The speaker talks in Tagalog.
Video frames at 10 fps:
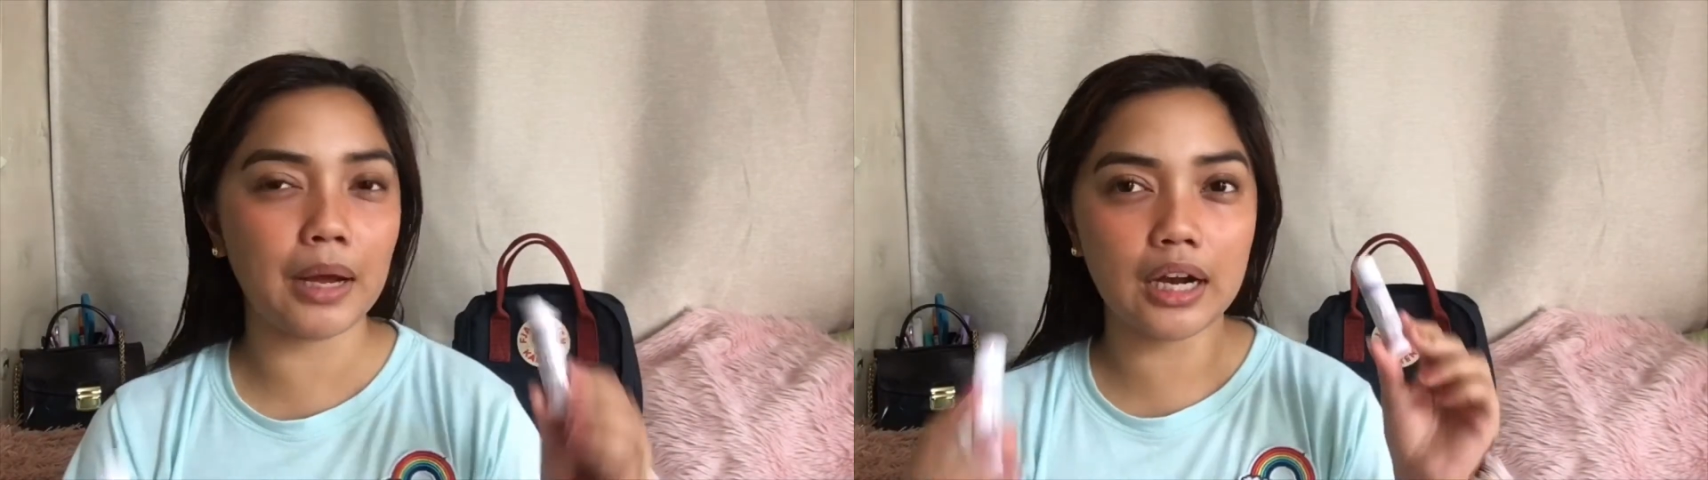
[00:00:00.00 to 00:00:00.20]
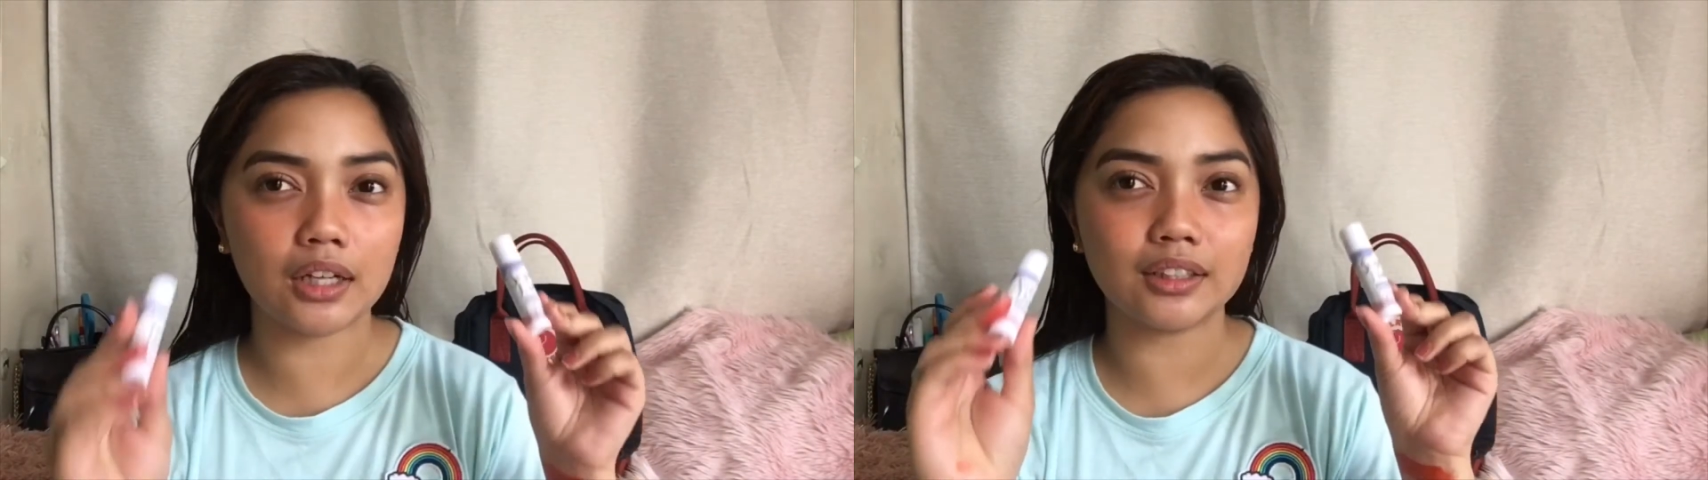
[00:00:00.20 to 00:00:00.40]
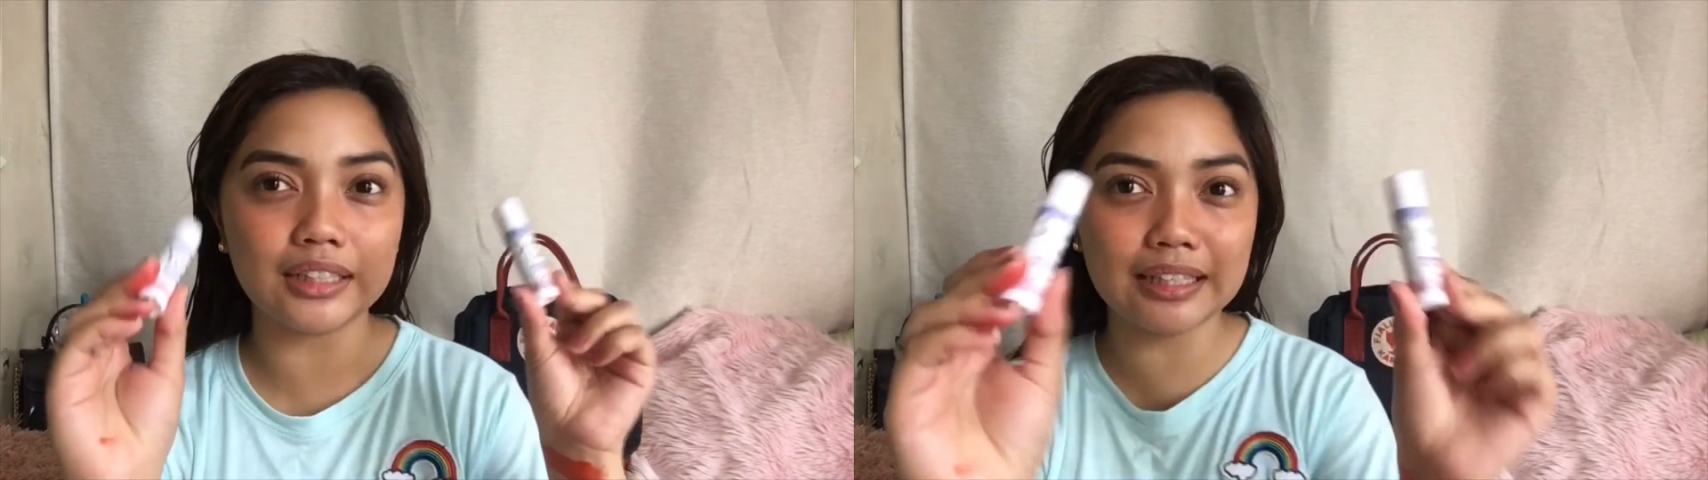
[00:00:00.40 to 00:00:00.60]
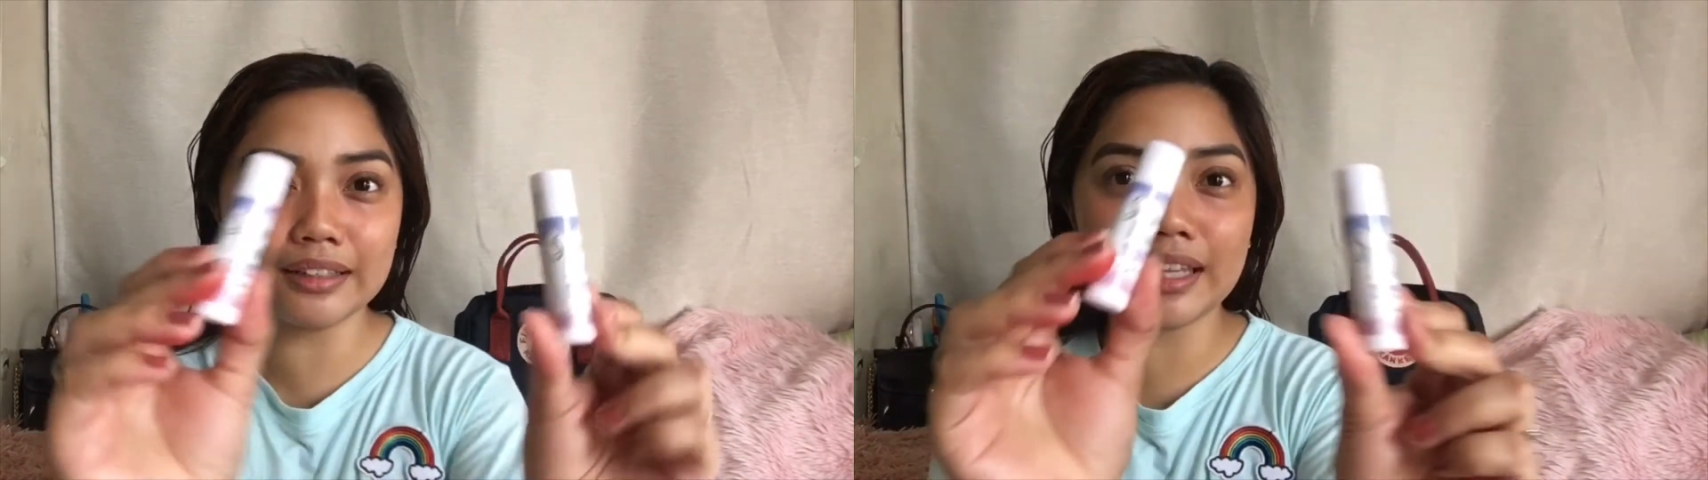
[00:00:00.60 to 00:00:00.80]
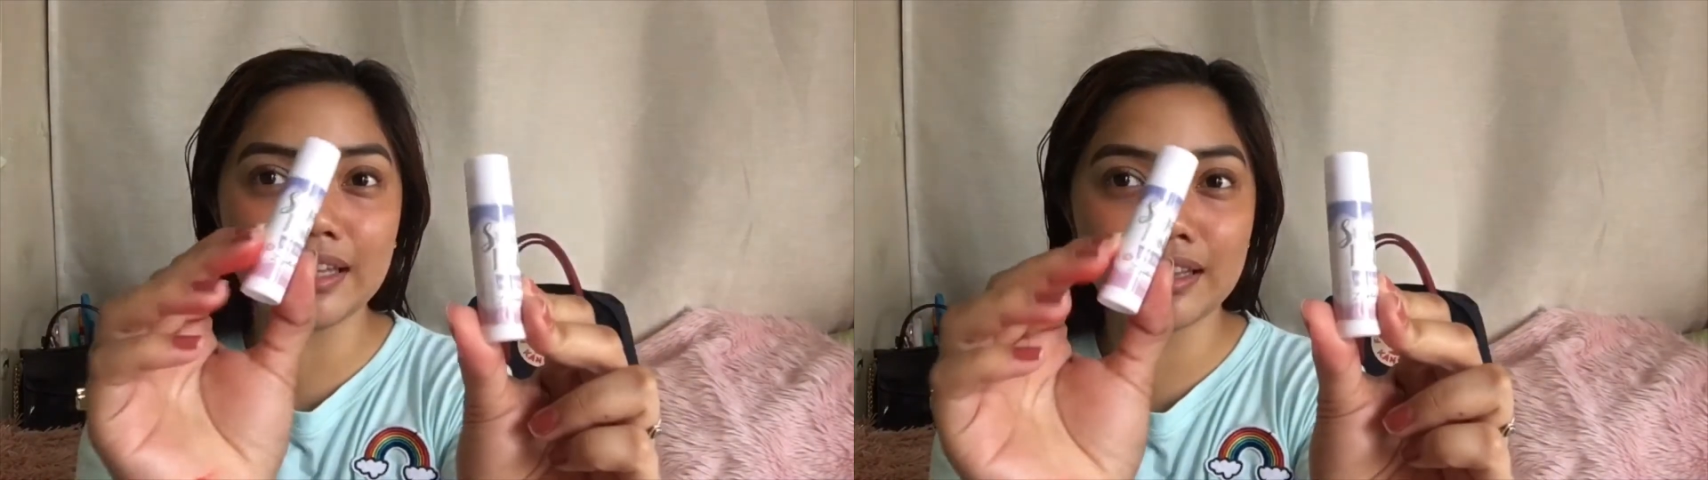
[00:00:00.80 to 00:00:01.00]
parang
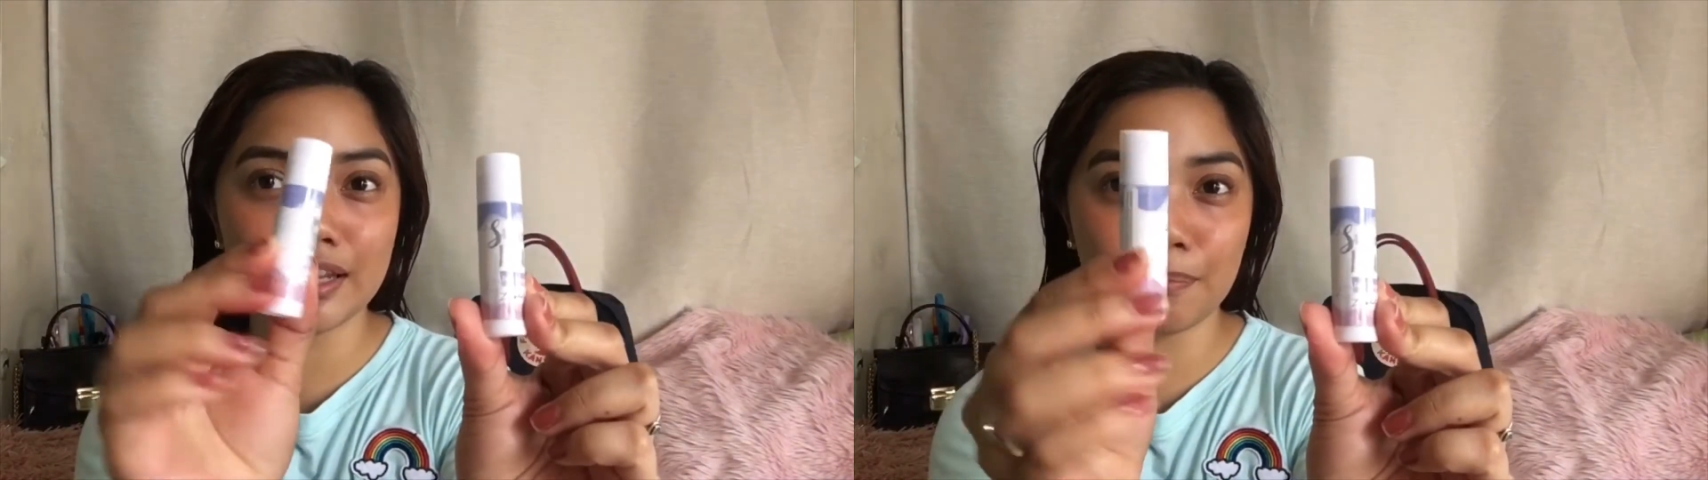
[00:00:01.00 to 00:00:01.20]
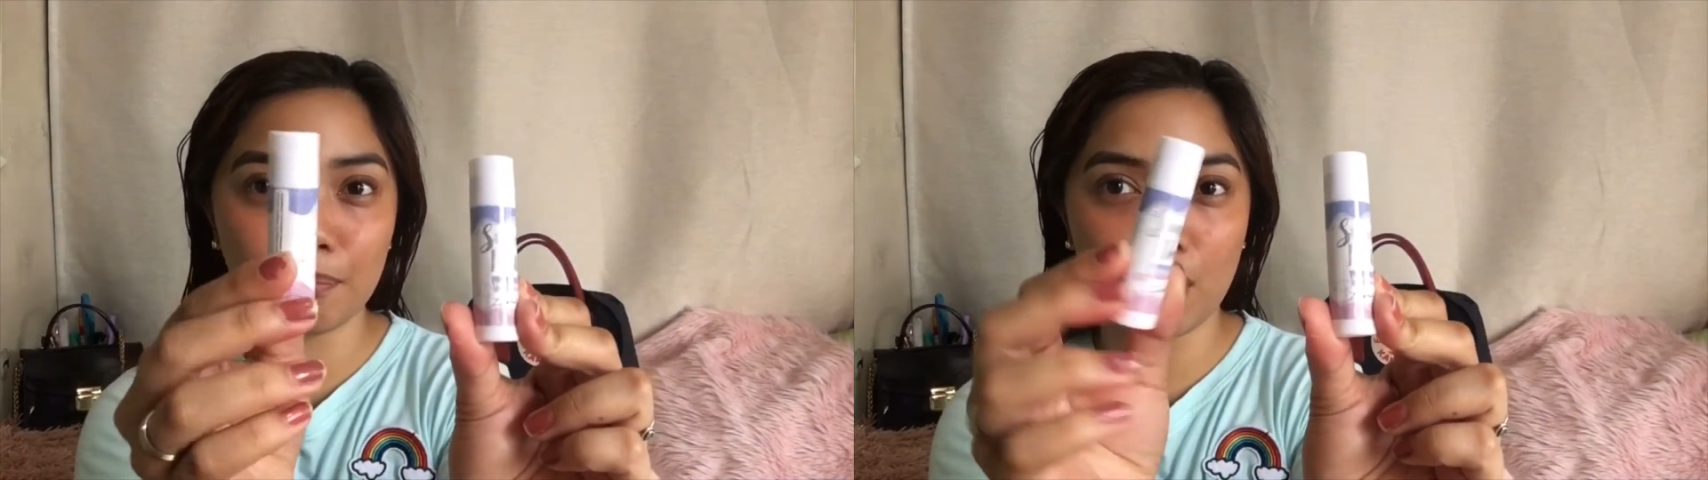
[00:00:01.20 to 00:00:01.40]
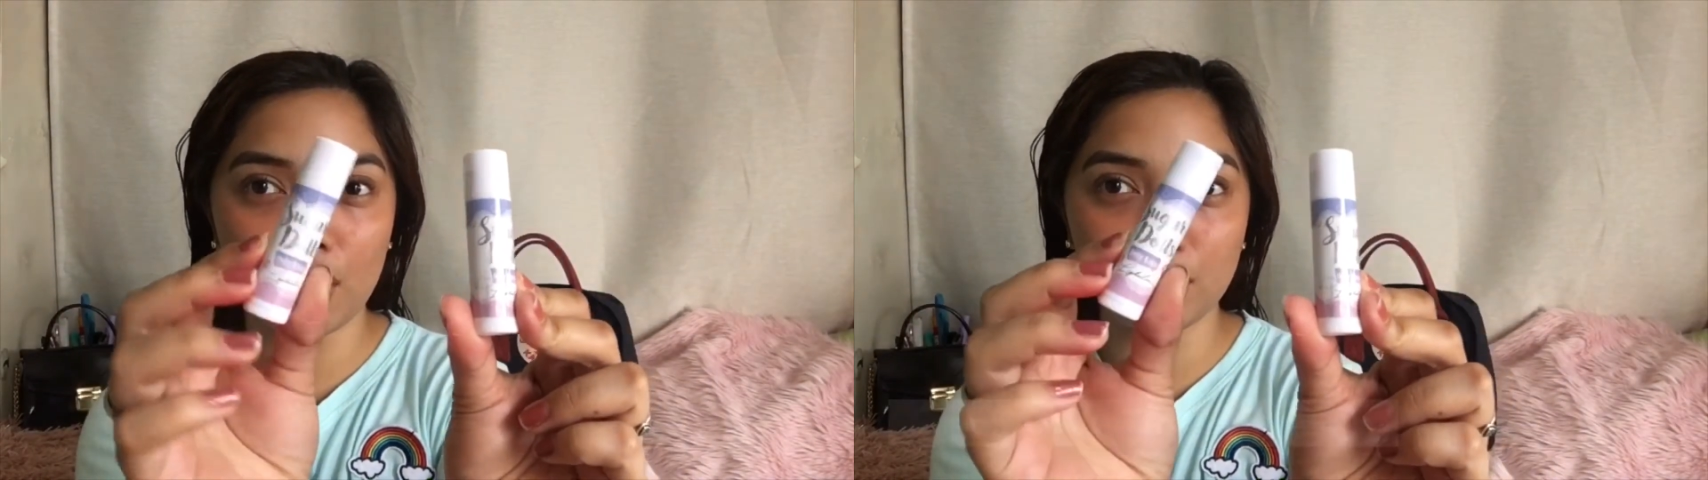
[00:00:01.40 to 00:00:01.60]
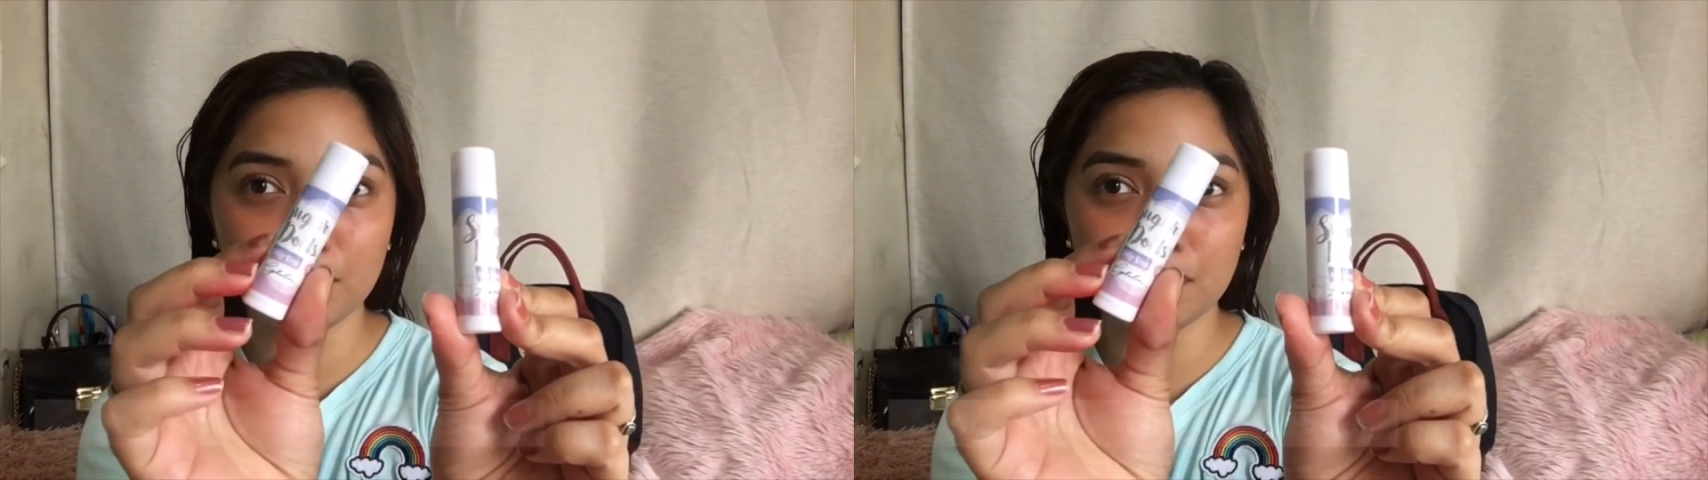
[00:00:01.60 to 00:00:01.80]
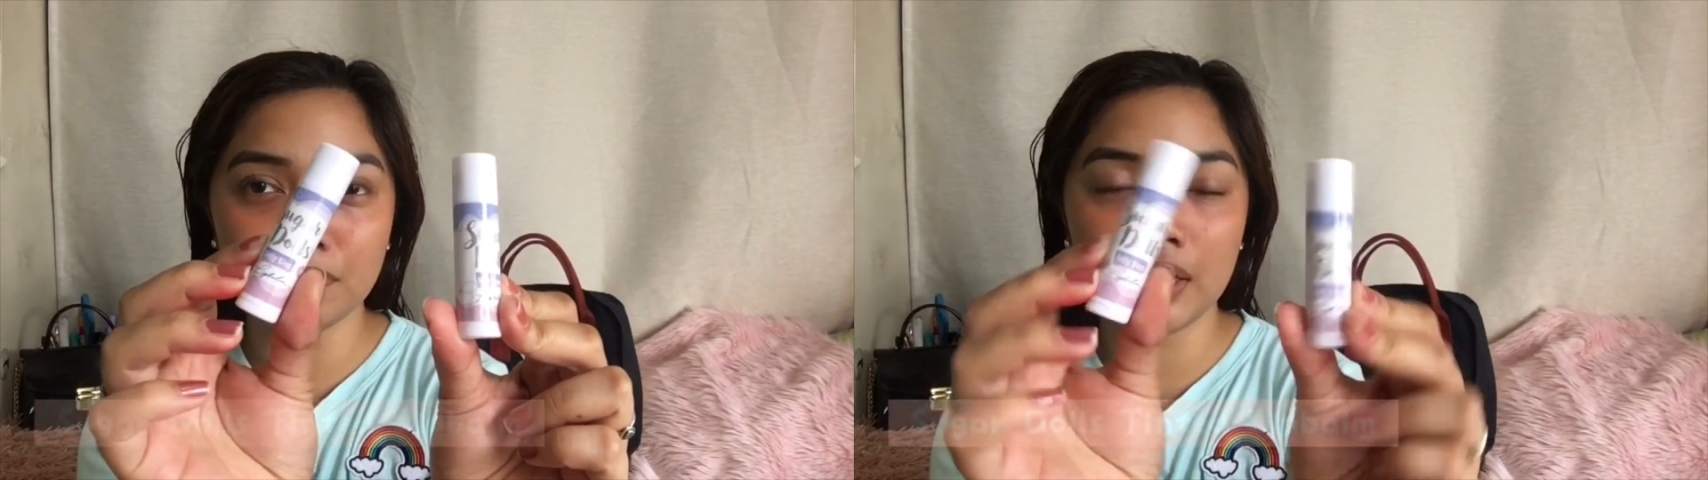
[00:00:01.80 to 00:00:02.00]
tinted lip balm.